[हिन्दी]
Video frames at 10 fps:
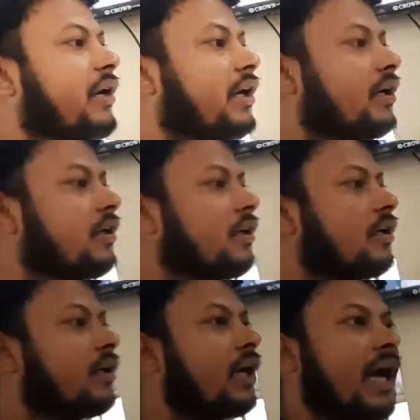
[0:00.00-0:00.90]
में
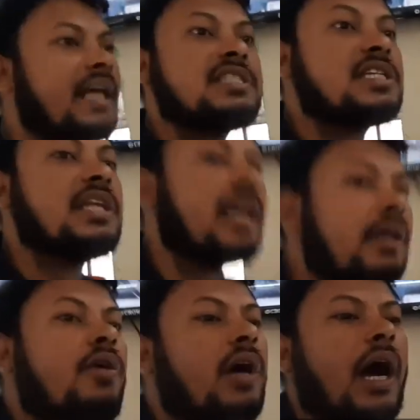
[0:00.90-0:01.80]
एनसी
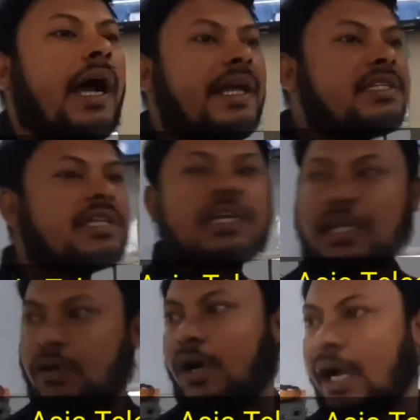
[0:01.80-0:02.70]
नहीं होगा एनसी
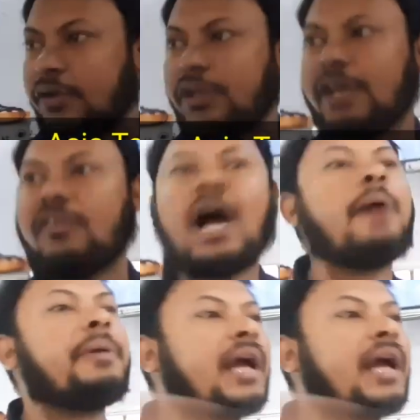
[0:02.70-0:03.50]
नहीं होगा क्योंकि वहां पर